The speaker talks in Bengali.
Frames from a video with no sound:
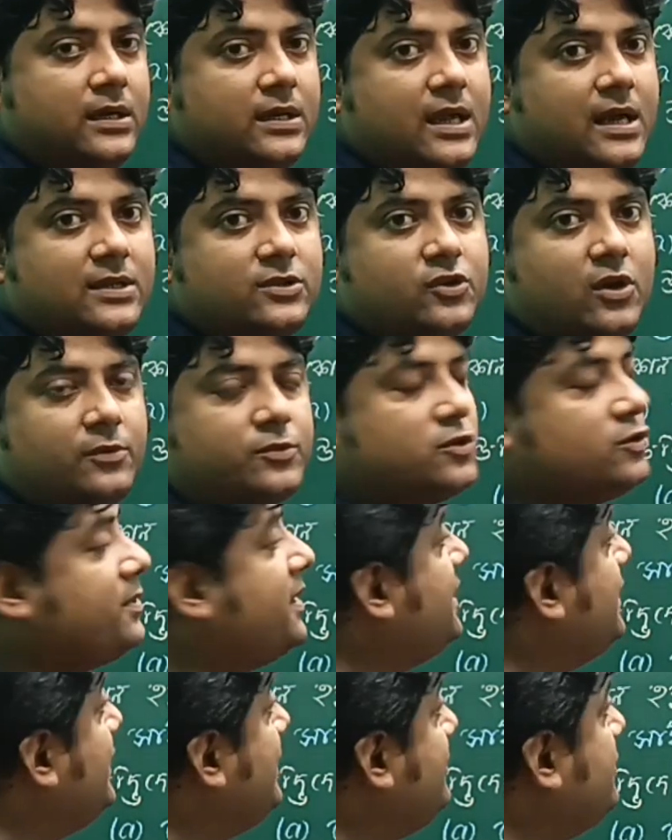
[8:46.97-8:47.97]
না
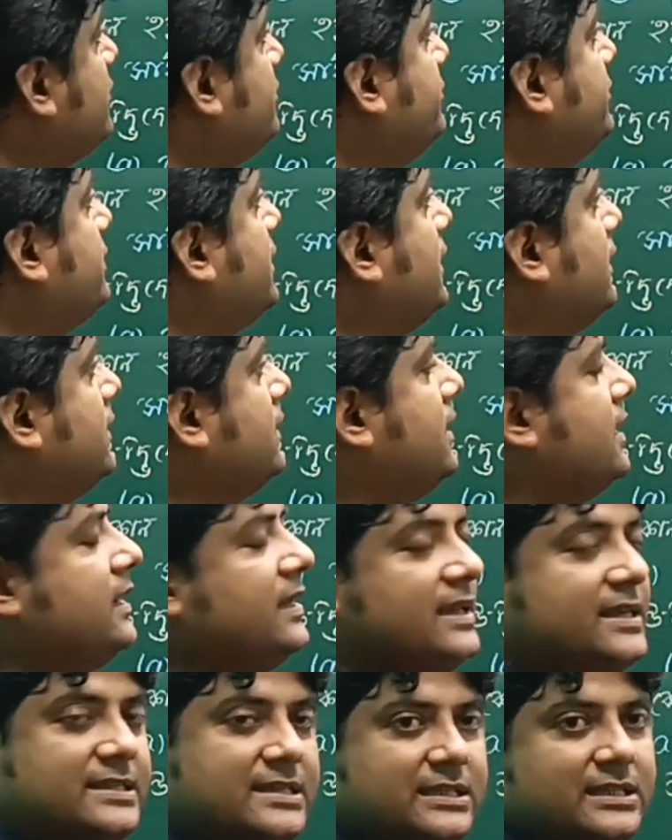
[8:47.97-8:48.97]
সবসময় নিম্নমুখী
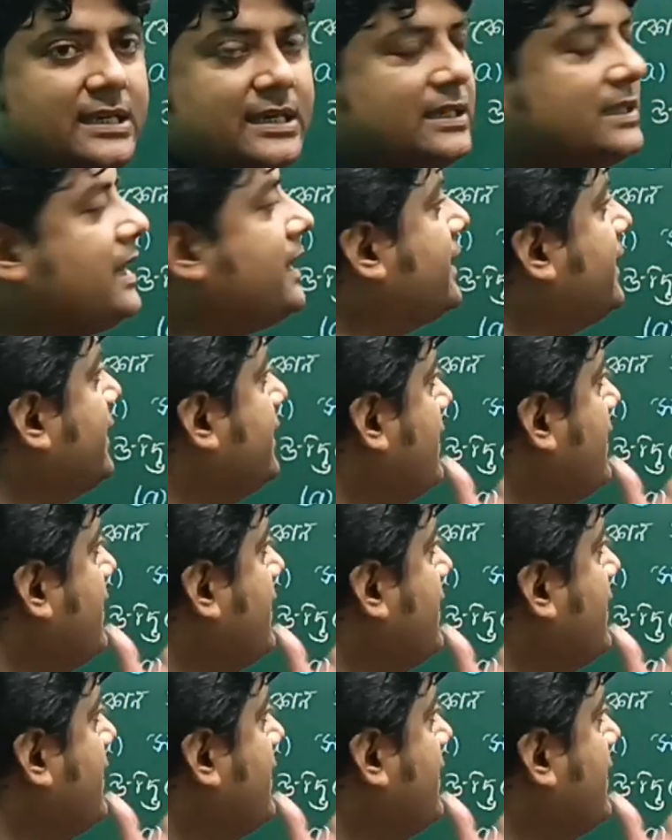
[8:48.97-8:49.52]
নিচের দিকে থাকে